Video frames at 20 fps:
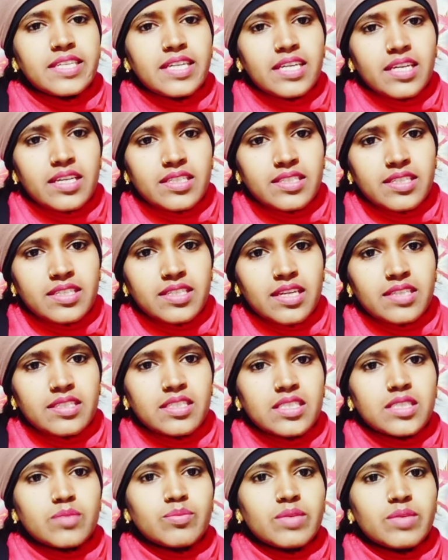ठीक है जीजा
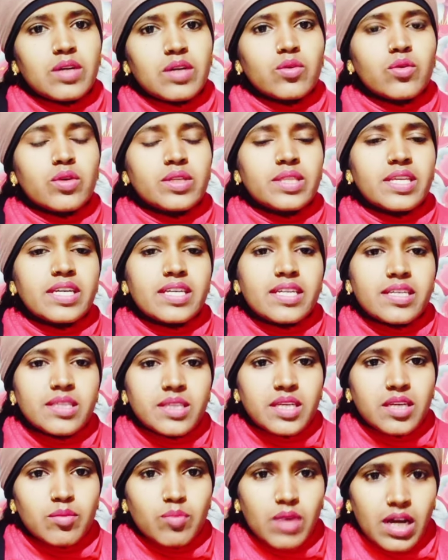जी इसमें कोई
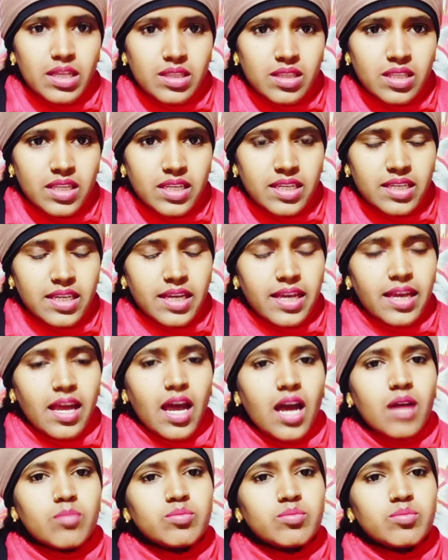दिक्कत की बात नहीं है